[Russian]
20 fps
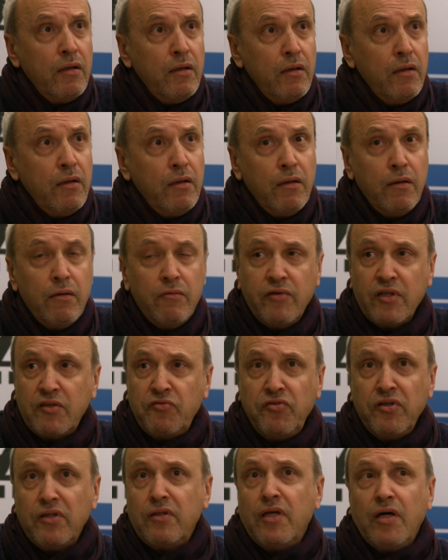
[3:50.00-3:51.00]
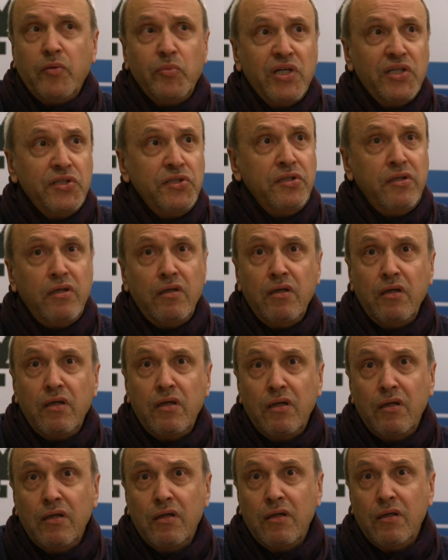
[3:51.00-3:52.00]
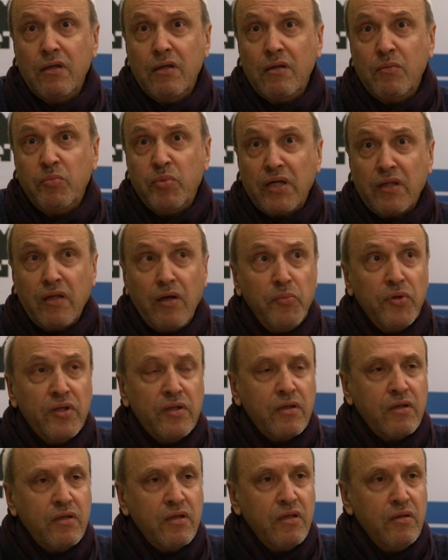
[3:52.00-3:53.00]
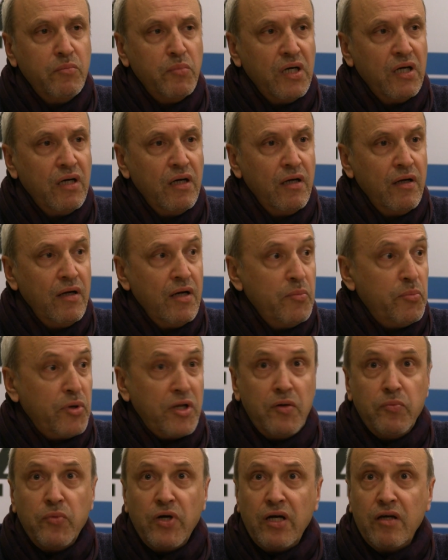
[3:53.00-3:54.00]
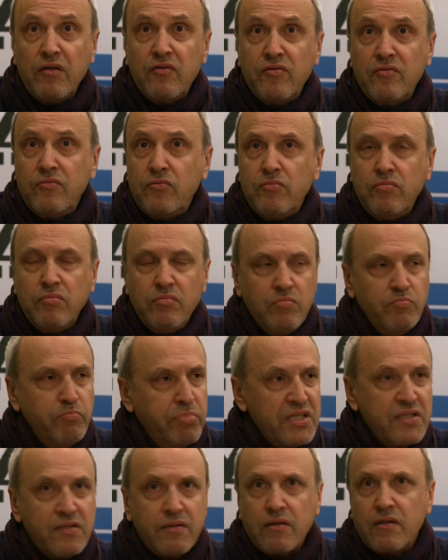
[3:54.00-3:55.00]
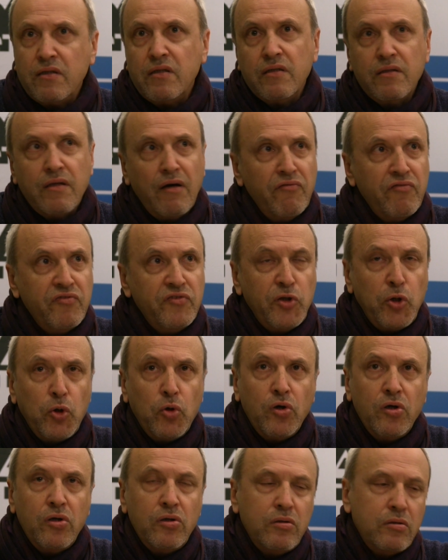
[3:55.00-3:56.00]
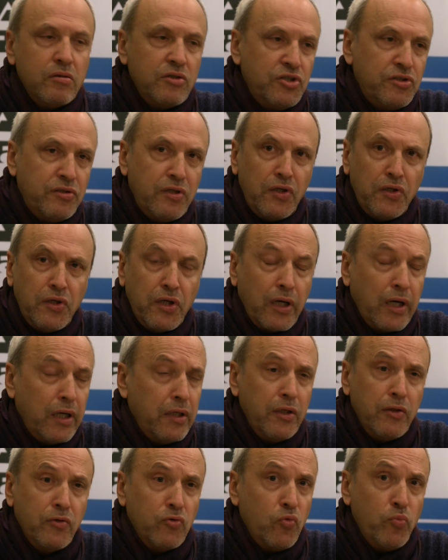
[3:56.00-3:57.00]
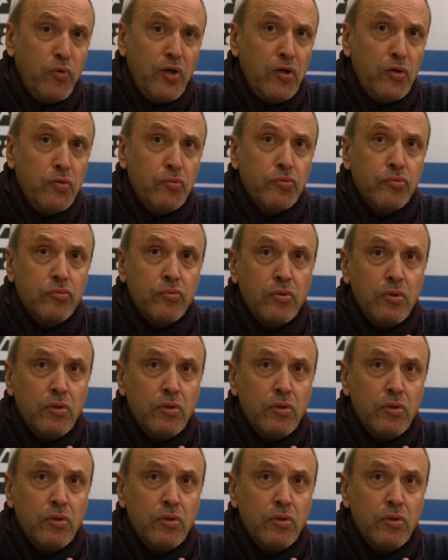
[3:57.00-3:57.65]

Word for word: и в ответ на обращение парламента Крыма принимает быстро, там, в трех чтениях они это умеют.